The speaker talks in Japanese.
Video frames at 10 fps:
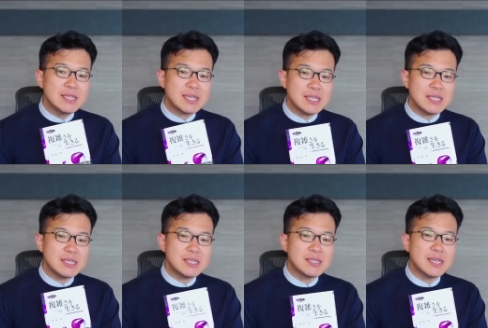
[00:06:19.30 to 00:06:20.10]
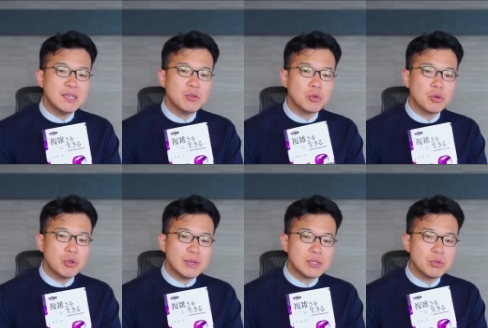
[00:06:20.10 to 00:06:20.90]
しかし実際のとこ
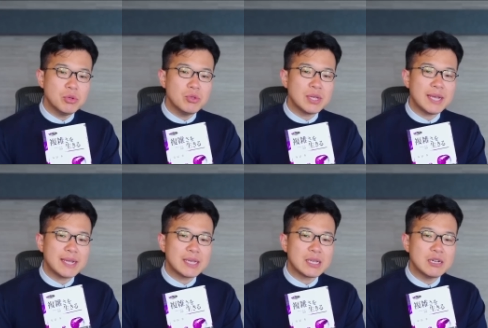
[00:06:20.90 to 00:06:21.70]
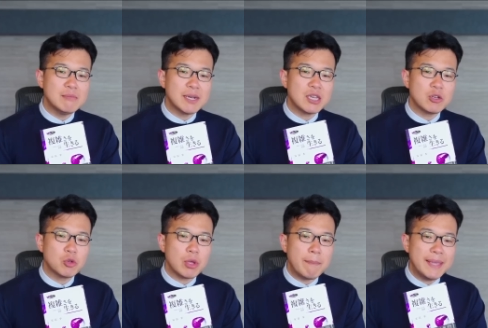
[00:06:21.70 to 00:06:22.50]
ろはそのようなやり方がうまくいく
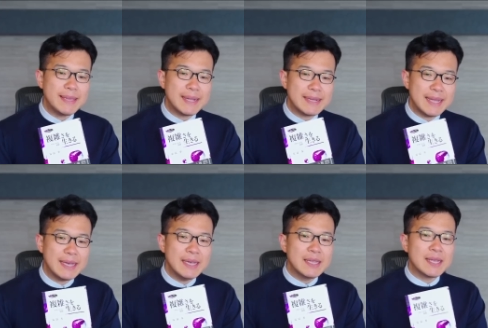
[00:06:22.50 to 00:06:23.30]
ことはめったにない。